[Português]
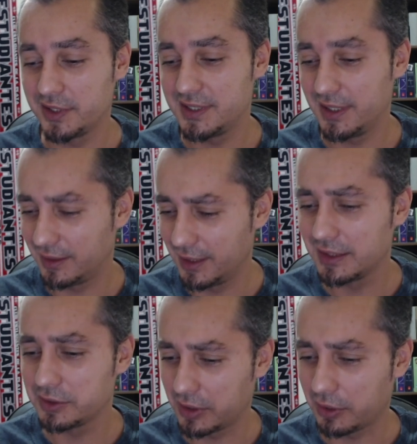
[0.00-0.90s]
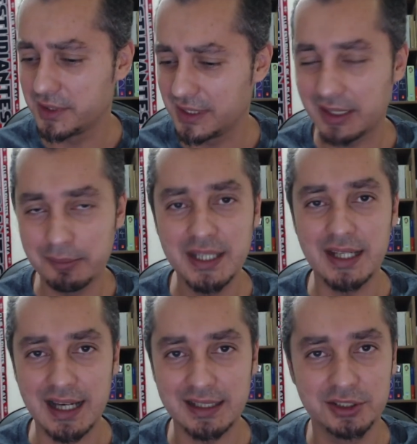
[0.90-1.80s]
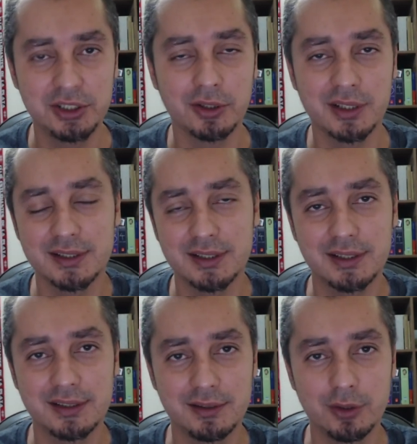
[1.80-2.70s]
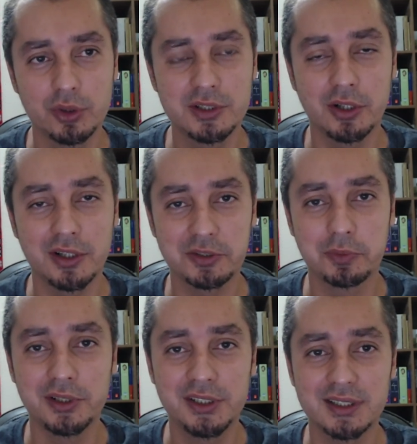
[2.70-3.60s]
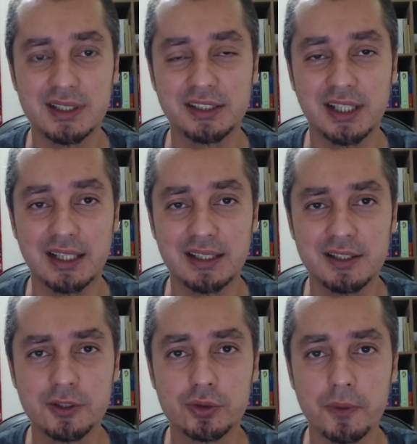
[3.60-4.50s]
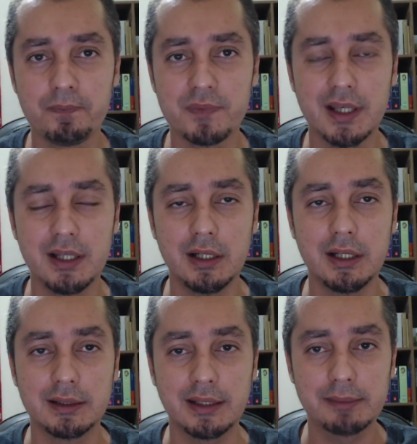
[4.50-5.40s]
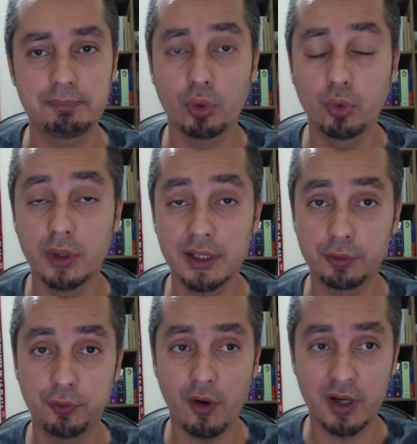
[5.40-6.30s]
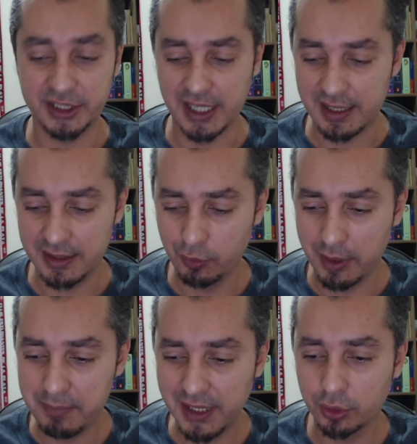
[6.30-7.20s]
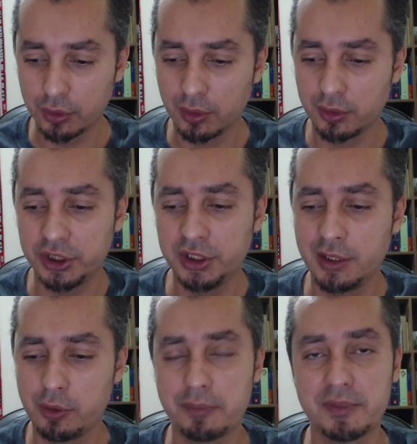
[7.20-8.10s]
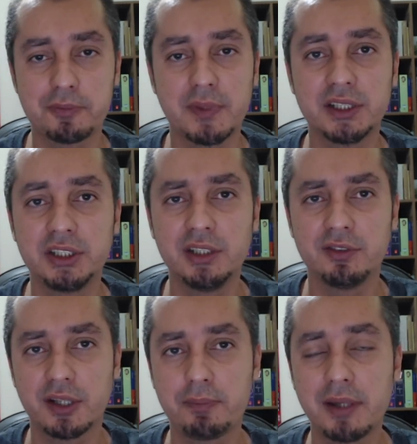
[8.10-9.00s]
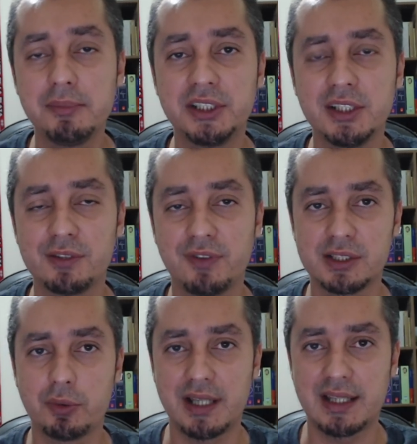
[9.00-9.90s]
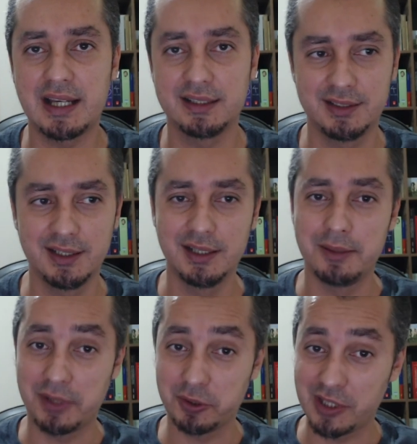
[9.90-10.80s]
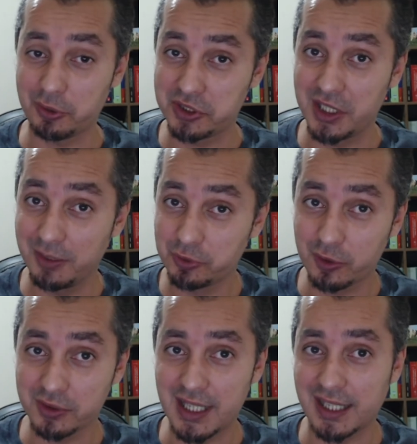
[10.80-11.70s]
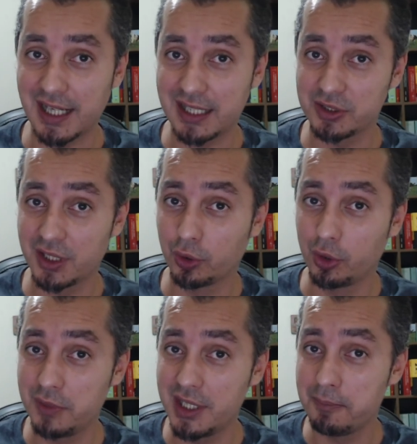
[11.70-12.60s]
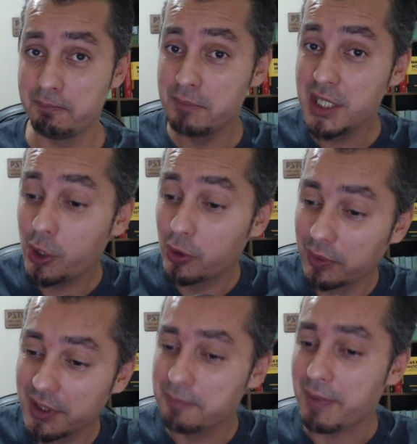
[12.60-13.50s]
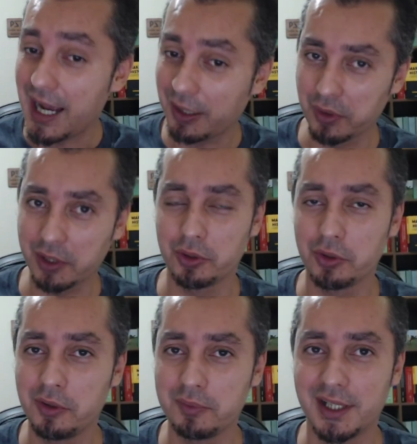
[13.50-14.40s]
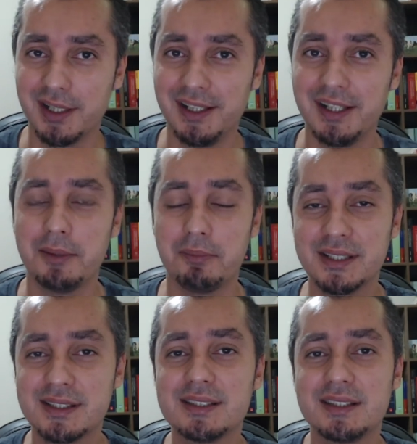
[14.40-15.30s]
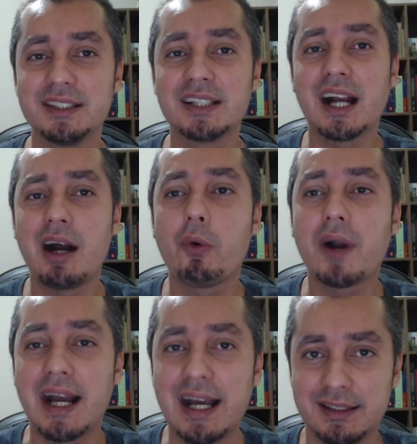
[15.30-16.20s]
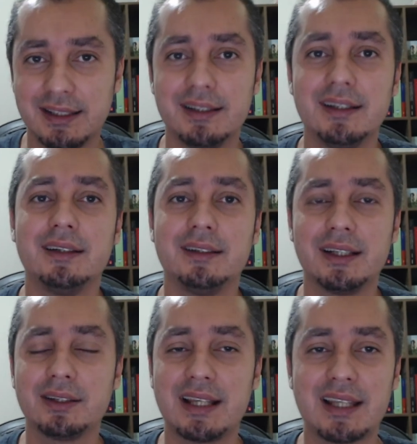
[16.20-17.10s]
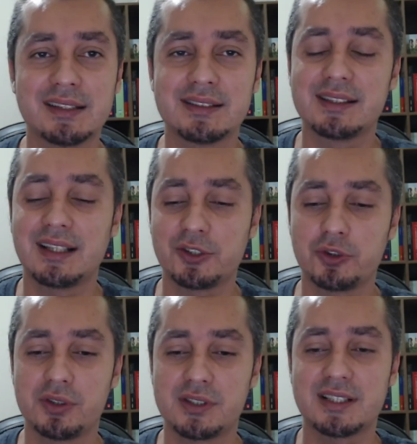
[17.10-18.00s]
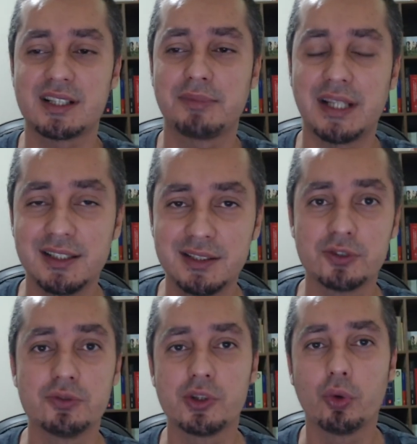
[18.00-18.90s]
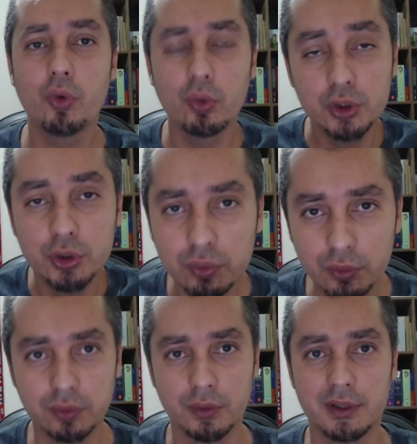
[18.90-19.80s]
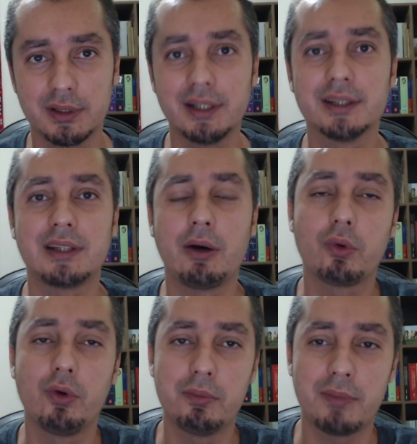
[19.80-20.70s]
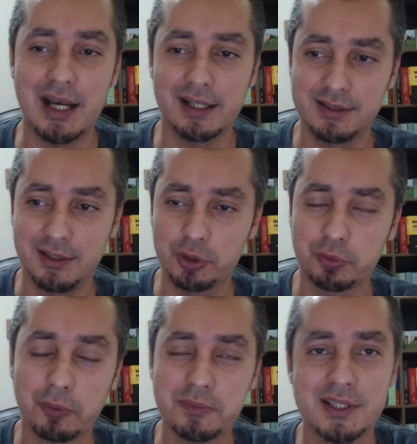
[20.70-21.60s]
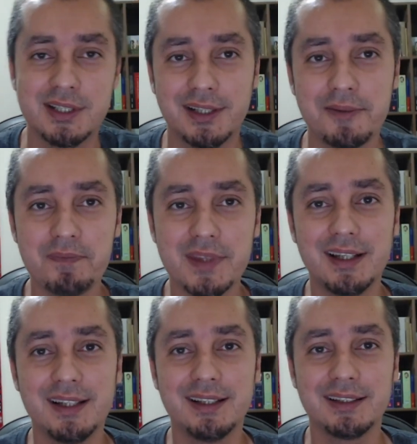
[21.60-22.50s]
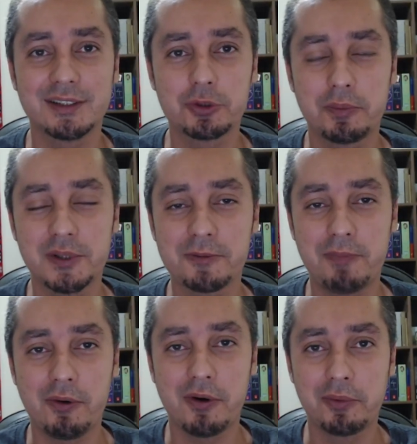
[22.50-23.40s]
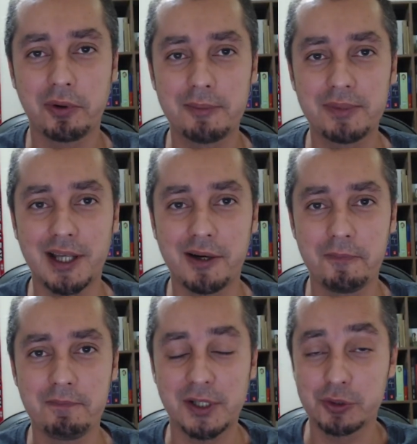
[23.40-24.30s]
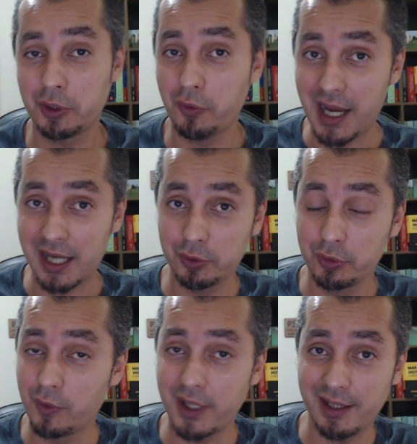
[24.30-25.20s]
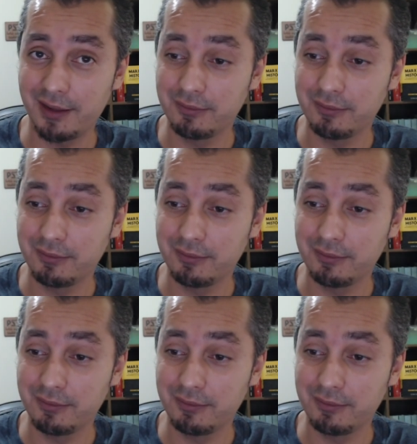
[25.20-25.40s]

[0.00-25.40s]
centenas ou talvez até milhares de horas, era 12 horas por dia dedicada a isso, né, procurando forjar aí uma metodologia e uma perspectiva que permitisse fazer uma análise, para usar os termos consagrados na economia micro e macroeconômica, mas que esteja calcada né, na análise das relações sociais capitalistas no seu conjunto, né, tal como Marx aí nos propicia na sua principal obra, O Capital. Mas o Anuário não é